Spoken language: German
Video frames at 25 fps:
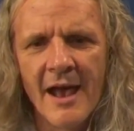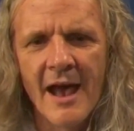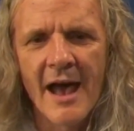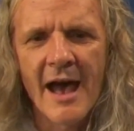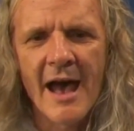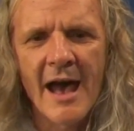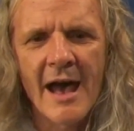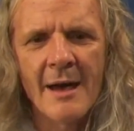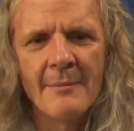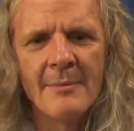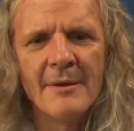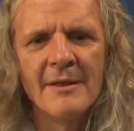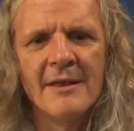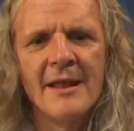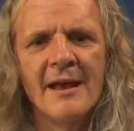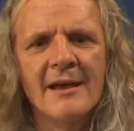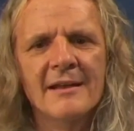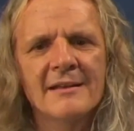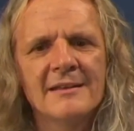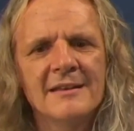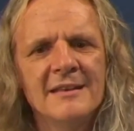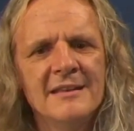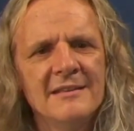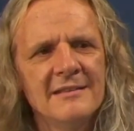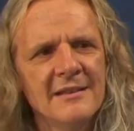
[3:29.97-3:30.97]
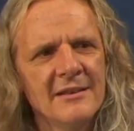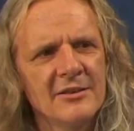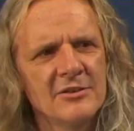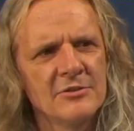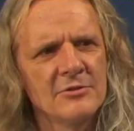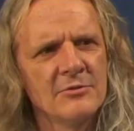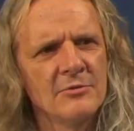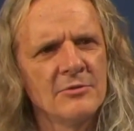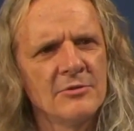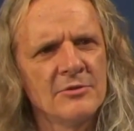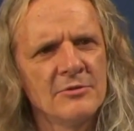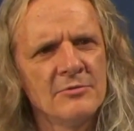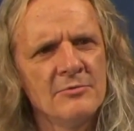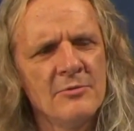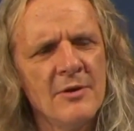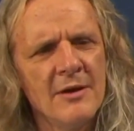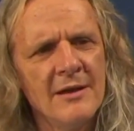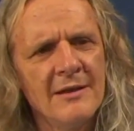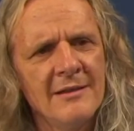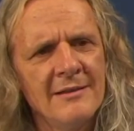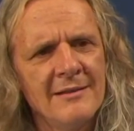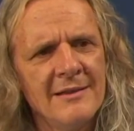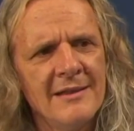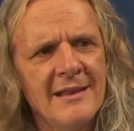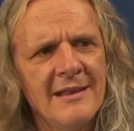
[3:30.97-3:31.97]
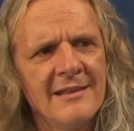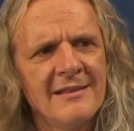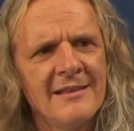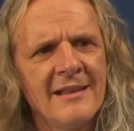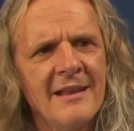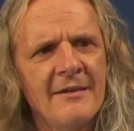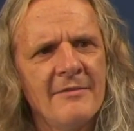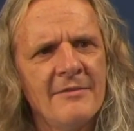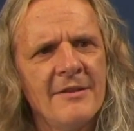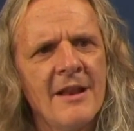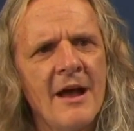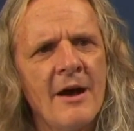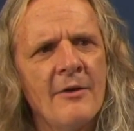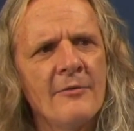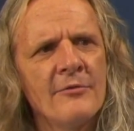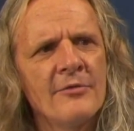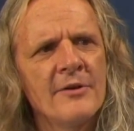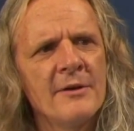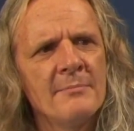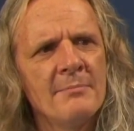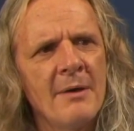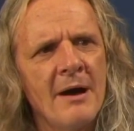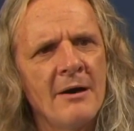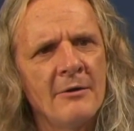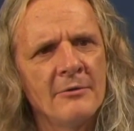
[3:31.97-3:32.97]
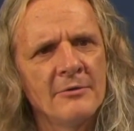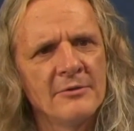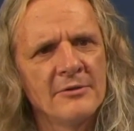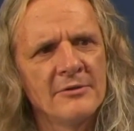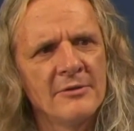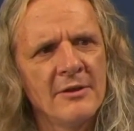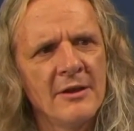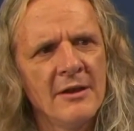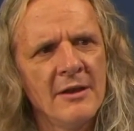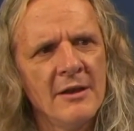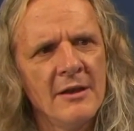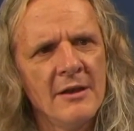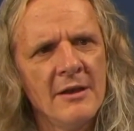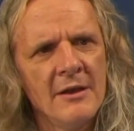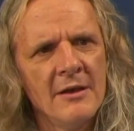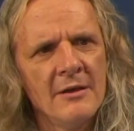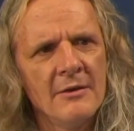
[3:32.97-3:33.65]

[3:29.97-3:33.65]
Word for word: Mhm. Aber nach dieser Struktur ist hier sehr viel aufgebaut. Ja.